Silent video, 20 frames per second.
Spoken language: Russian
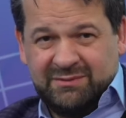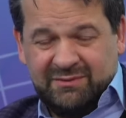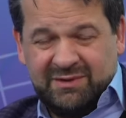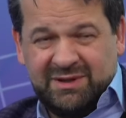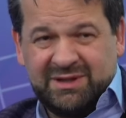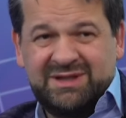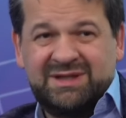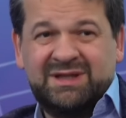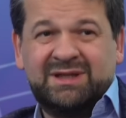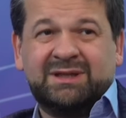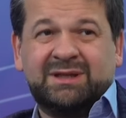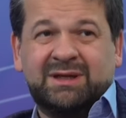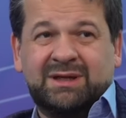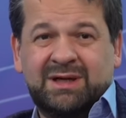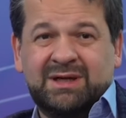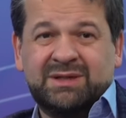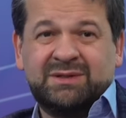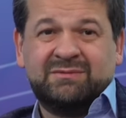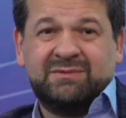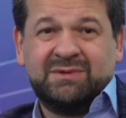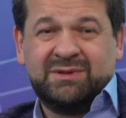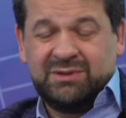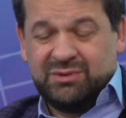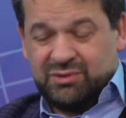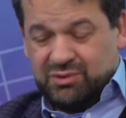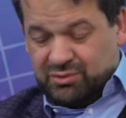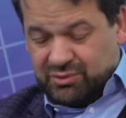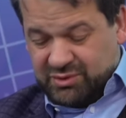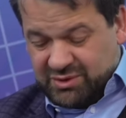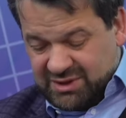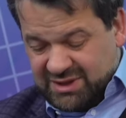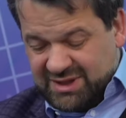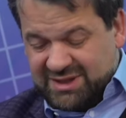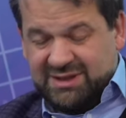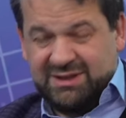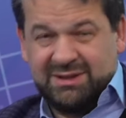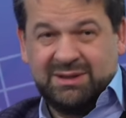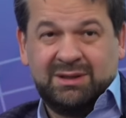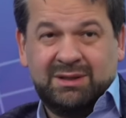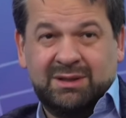вердикт оказывается, что
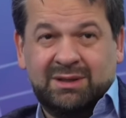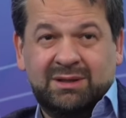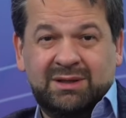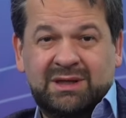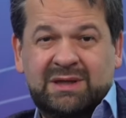здесь э,